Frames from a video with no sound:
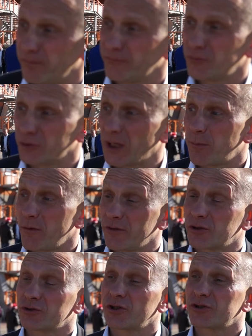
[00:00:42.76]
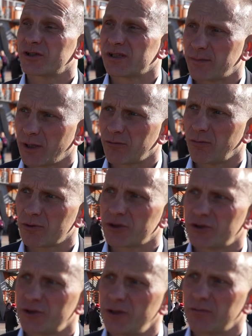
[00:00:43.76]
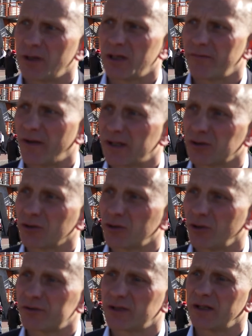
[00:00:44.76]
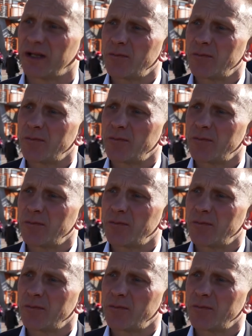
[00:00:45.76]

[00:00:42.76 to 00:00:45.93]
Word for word: w drugiej połowie troszeczkę zabrakło może sił, ale walka do końca.